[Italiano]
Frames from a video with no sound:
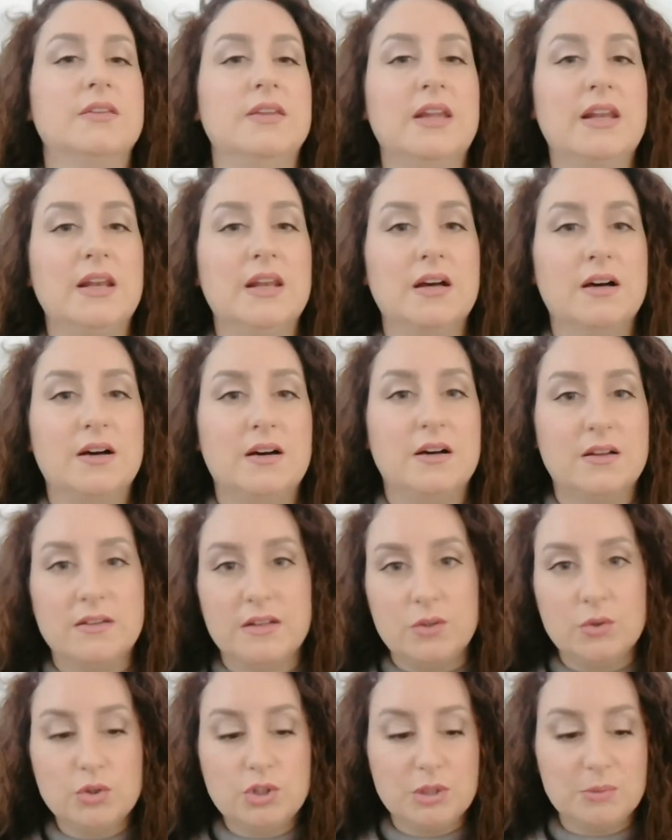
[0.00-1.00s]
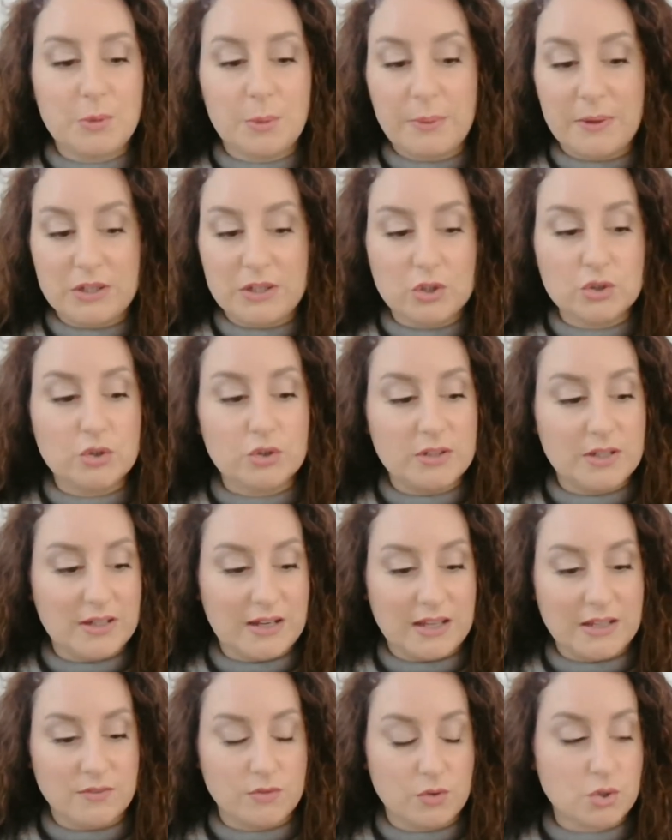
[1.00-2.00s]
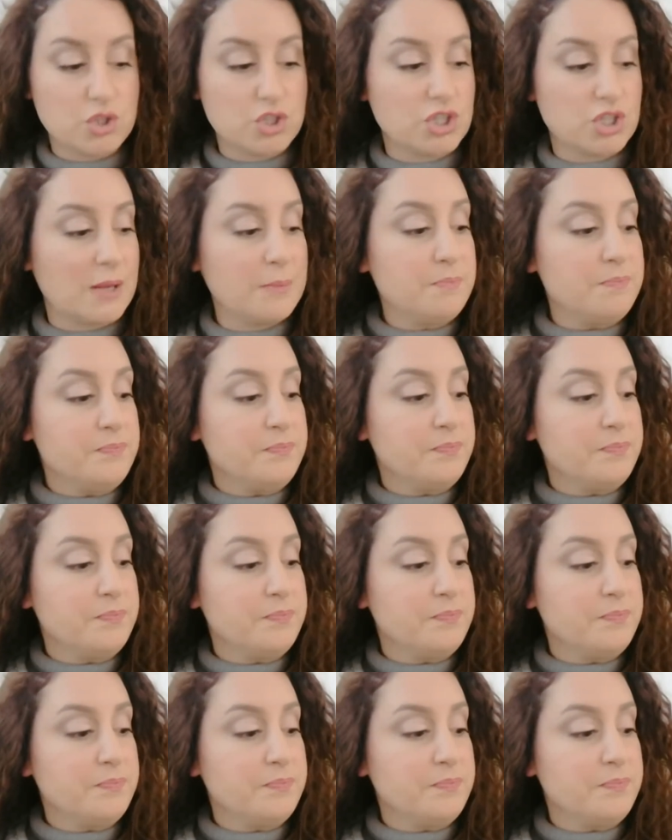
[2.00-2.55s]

nel, nell'ultimo periodo della Yves Rocher.